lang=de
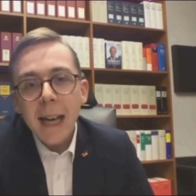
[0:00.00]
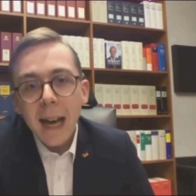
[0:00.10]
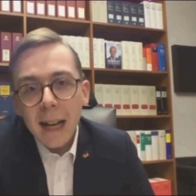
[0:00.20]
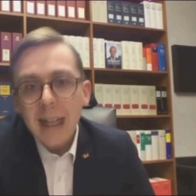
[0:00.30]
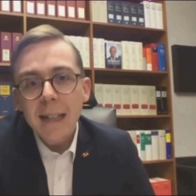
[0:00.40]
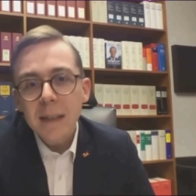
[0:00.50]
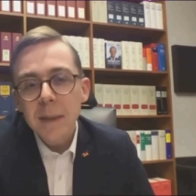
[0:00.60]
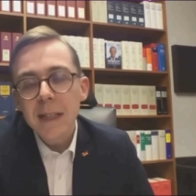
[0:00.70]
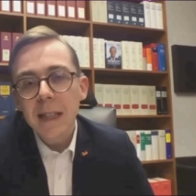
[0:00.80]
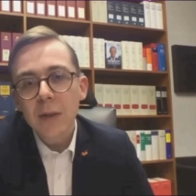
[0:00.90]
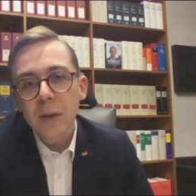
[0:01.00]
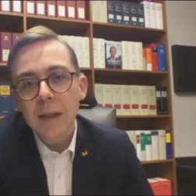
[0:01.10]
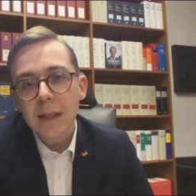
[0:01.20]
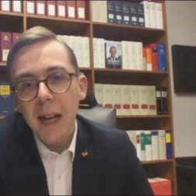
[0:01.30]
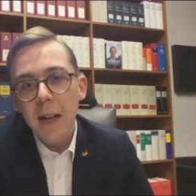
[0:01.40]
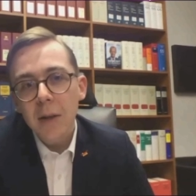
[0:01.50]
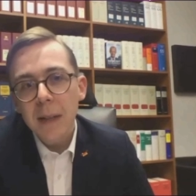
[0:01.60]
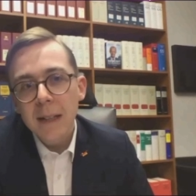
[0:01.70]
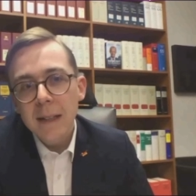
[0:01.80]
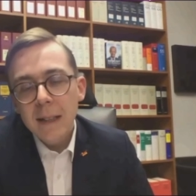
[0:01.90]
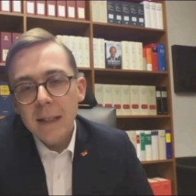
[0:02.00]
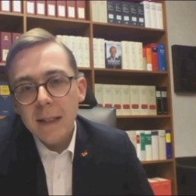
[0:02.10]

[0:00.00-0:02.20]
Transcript: ärgere ich mich natürlich darüber,